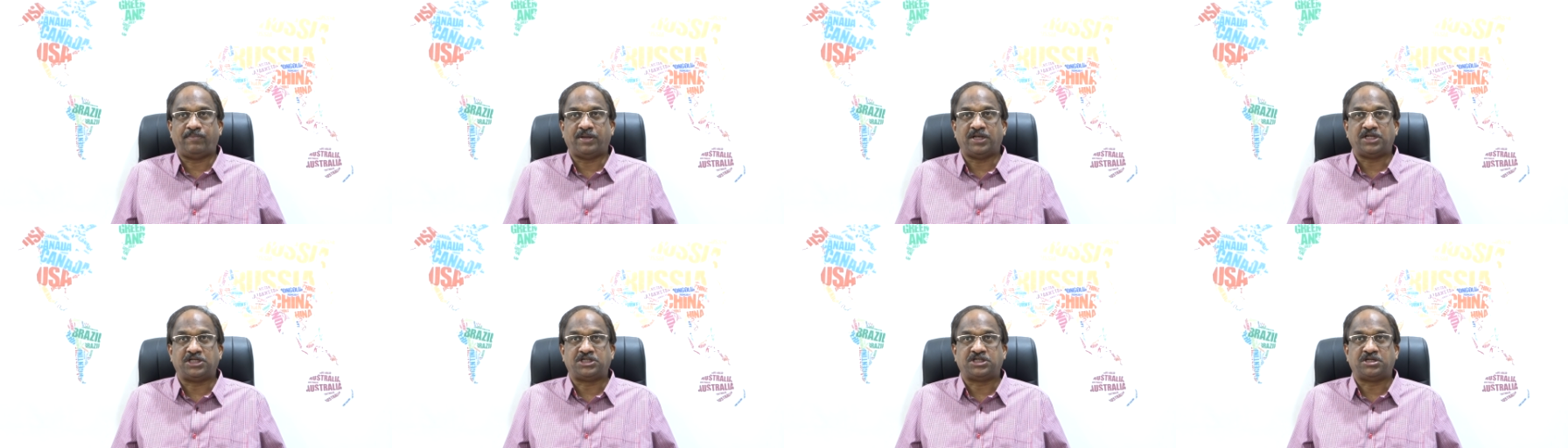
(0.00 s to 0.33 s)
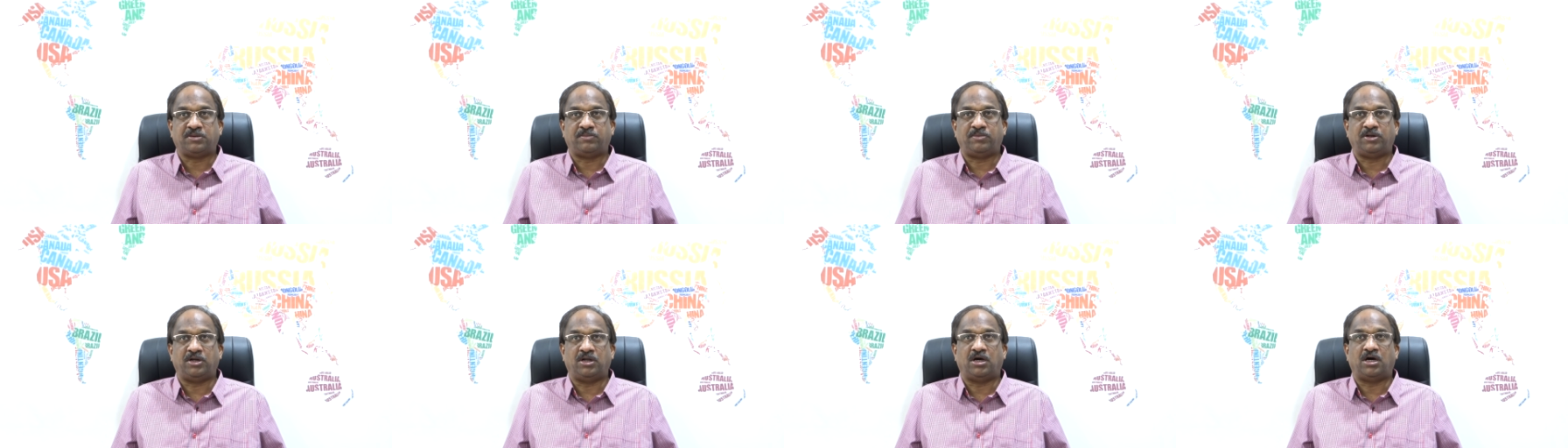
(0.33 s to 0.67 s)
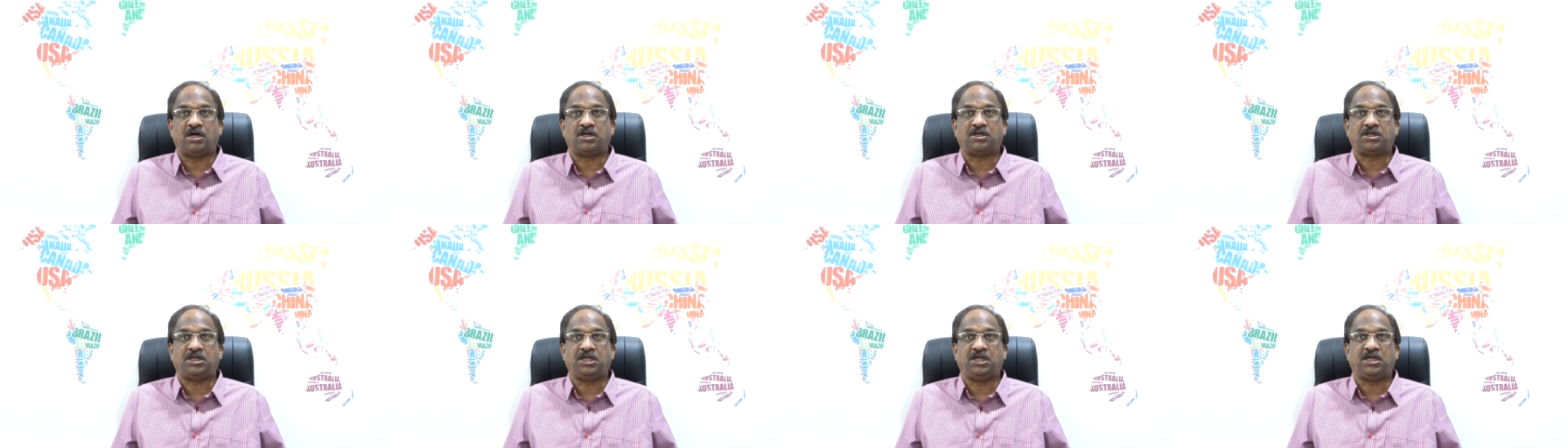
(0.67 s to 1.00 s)
పెరిషబుల్
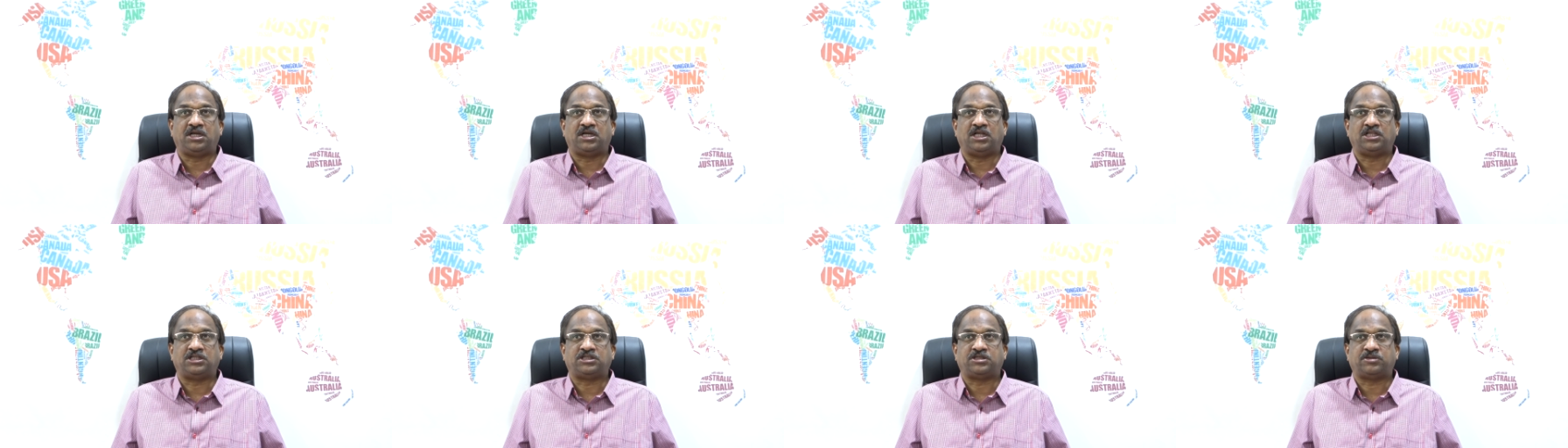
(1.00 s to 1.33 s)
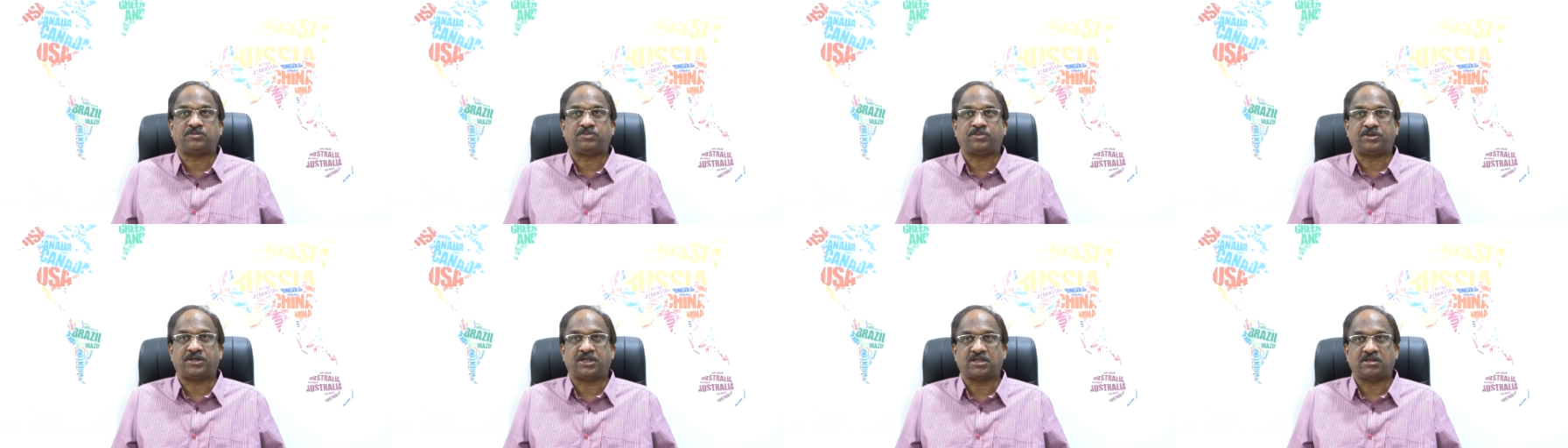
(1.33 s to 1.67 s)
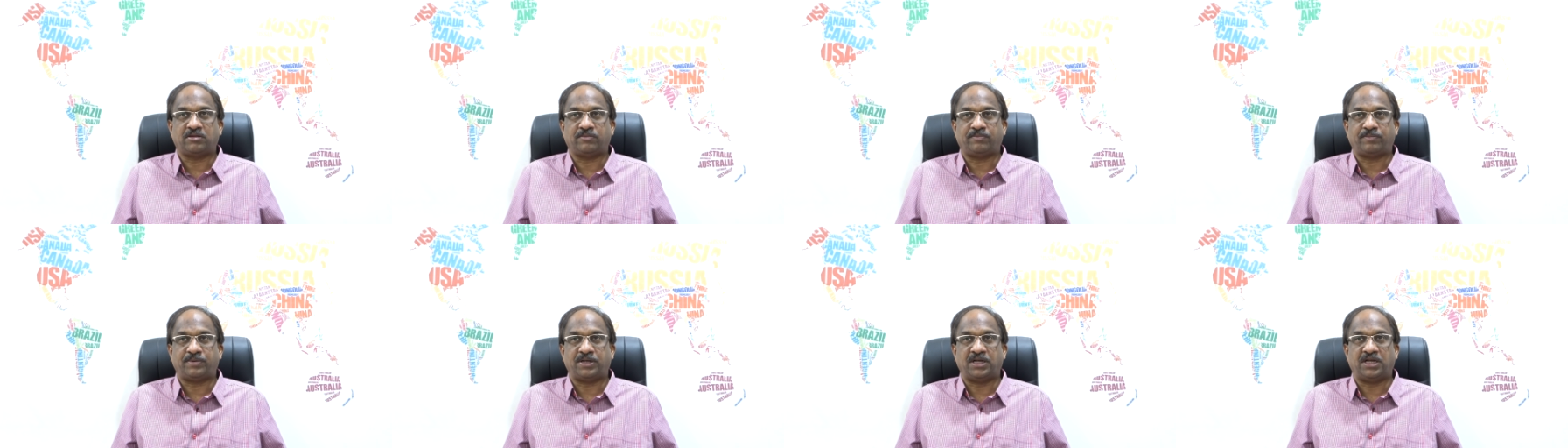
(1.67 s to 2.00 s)
హార్టికల్చర్
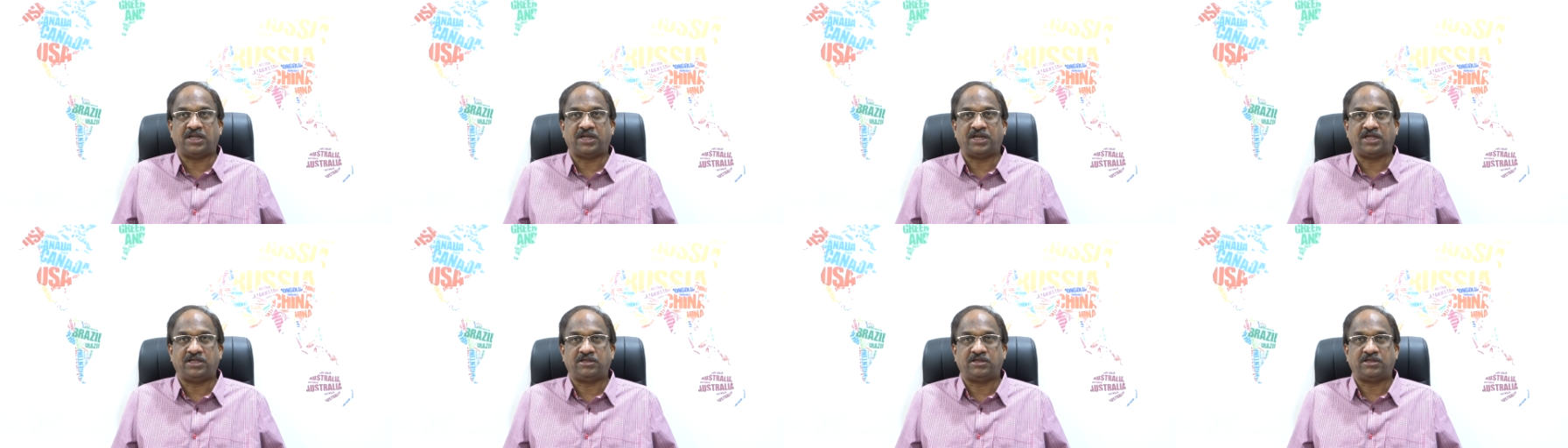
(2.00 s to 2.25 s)
ప్రొడక్ట్స్ పళ్ళ